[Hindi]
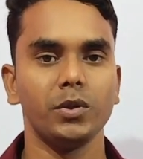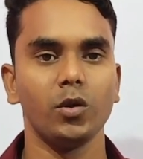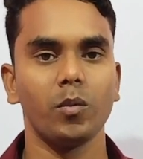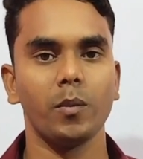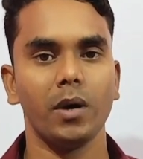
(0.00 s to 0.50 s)

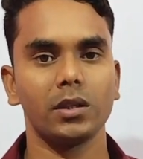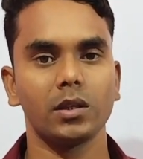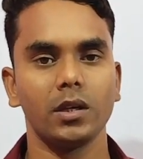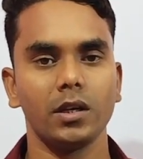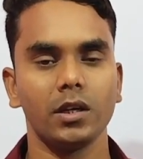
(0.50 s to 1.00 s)
वीडियो में बात
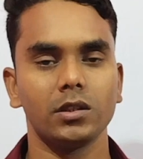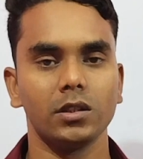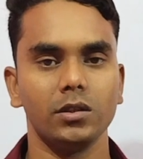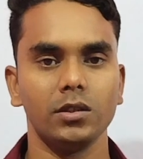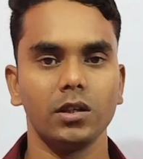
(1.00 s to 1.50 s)
करेंगे
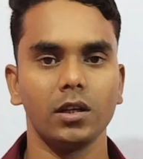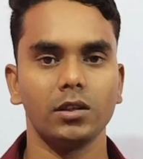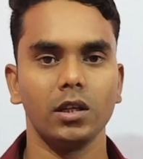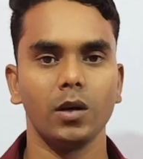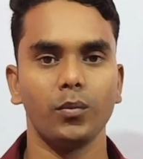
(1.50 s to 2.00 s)
छत्तीसगढ़
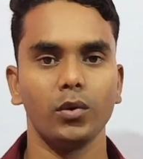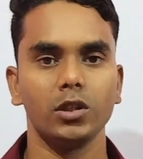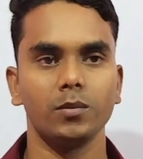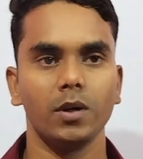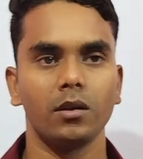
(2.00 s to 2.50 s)
जिला
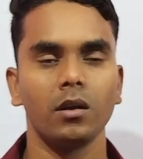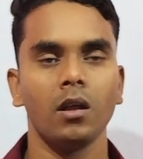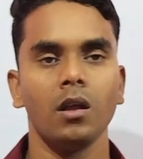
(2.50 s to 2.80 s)
पुलिस बल